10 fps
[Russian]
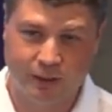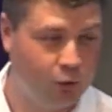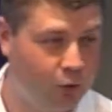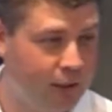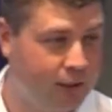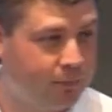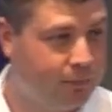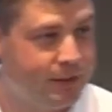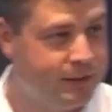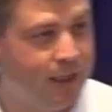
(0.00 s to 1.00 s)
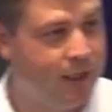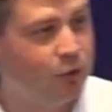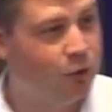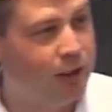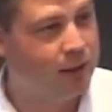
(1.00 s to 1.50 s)
То ли это Моисей,
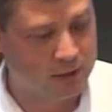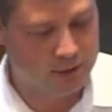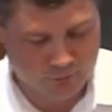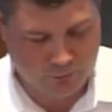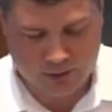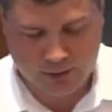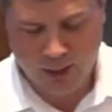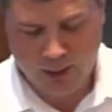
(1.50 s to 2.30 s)
то ли это Давид,